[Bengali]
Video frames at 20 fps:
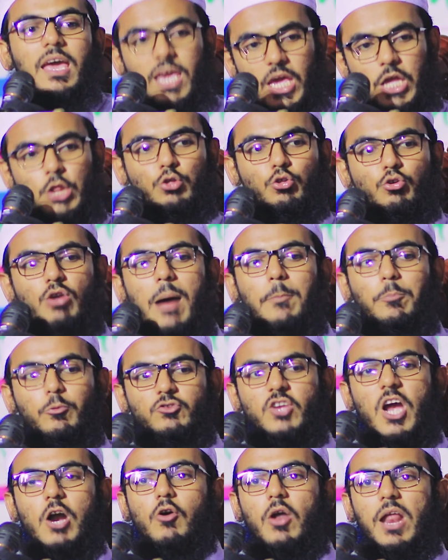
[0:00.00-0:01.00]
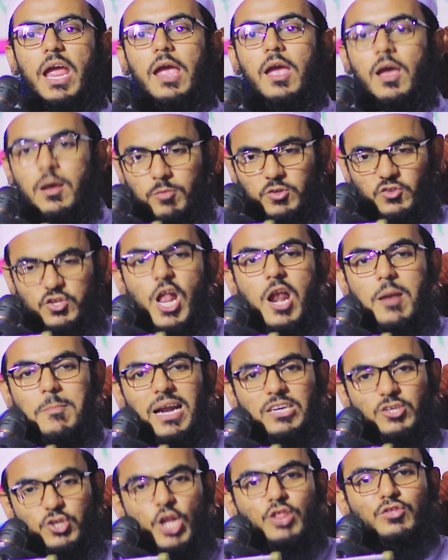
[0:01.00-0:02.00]
হিন্দুরা পূজা করে
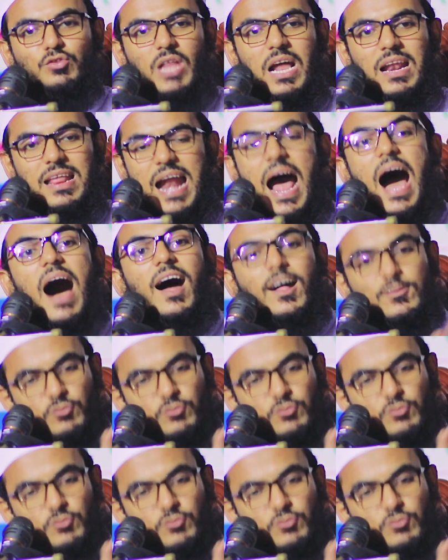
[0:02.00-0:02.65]
মুসলমান সন্তানেরা